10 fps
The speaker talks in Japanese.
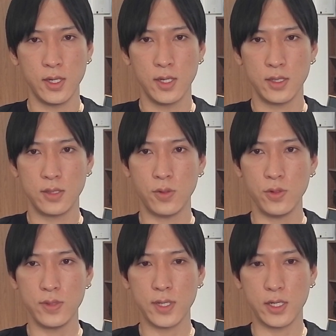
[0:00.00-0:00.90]
で、
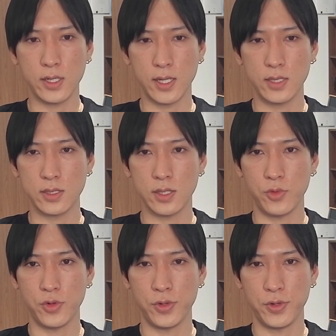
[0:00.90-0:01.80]
トヨタに関して
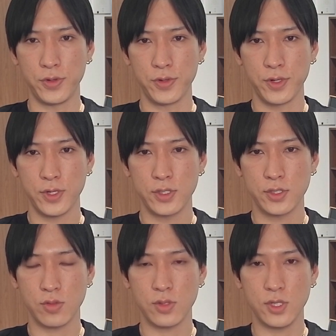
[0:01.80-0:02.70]
も、
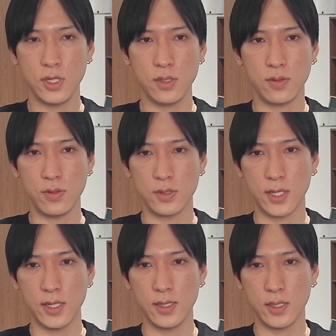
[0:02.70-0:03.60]
直近この
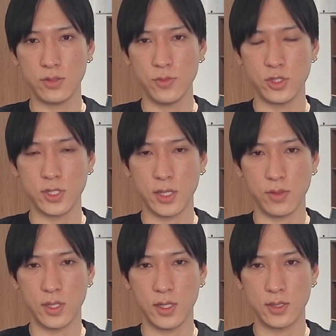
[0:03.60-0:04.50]
三角持ち合いを
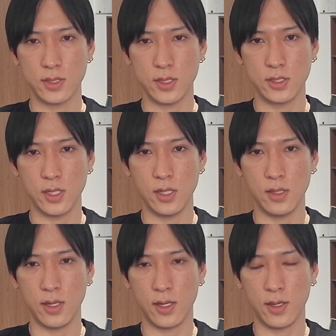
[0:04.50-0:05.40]
形成してい
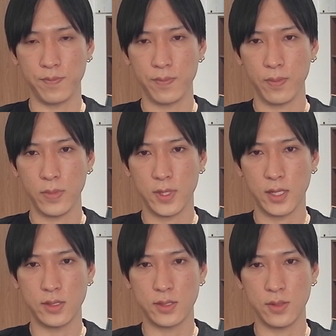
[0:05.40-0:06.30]
て、たん
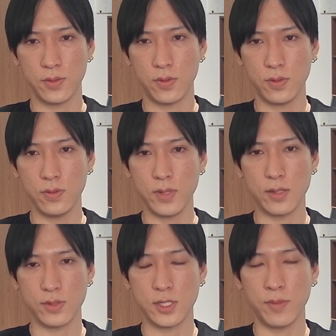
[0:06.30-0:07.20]
ですけど、ここのラインを
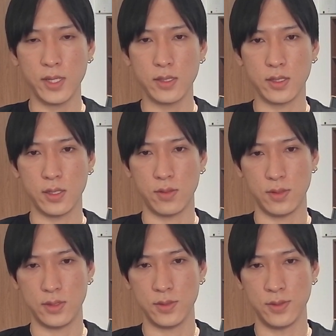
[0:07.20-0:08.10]
下回ってきてるんで
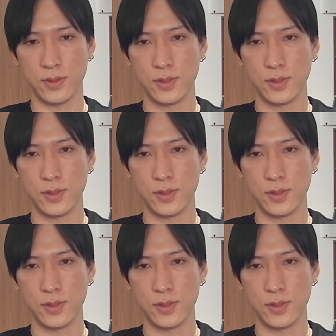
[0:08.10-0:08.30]
すよ。